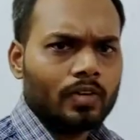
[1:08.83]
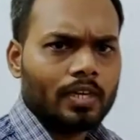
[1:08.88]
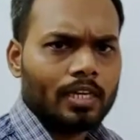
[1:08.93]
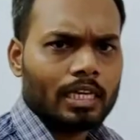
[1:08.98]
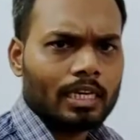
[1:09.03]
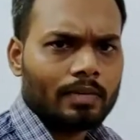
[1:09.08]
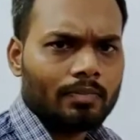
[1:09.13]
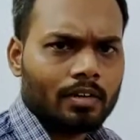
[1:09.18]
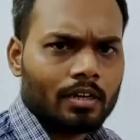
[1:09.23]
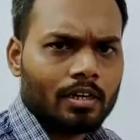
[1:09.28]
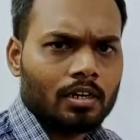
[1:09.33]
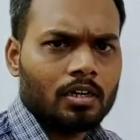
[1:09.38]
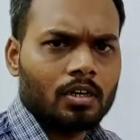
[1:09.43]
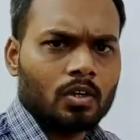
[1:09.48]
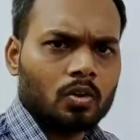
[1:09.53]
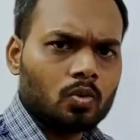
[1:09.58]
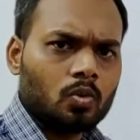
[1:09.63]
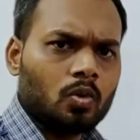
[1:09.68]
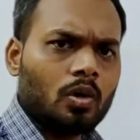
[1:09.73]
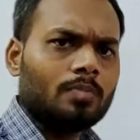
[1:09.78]
वेरिएबल
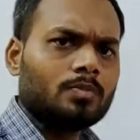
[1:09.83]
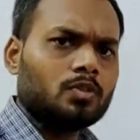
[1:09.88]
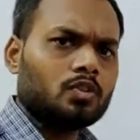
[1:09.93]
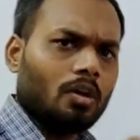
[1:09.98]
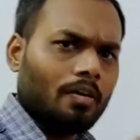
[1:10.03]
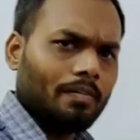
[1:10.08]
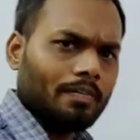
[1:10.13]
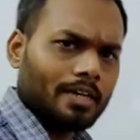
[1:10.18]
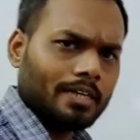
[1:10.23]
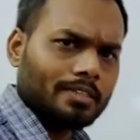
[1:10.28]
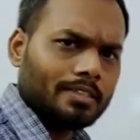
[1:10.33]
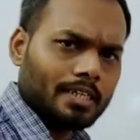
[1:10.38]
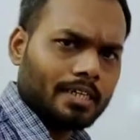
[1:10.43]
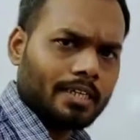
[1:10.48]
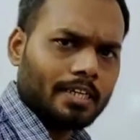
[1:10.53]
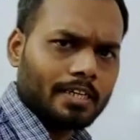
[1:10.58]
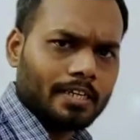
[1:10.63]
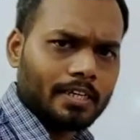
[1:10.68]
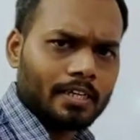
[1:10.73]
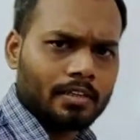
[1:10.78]
को हम सॉल्व कैसे
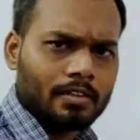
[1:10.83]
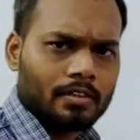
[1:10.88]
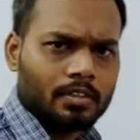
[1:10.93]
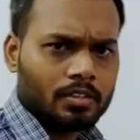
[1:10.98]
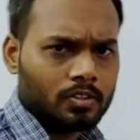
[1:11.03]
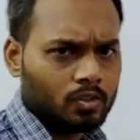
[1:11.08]
करेंगे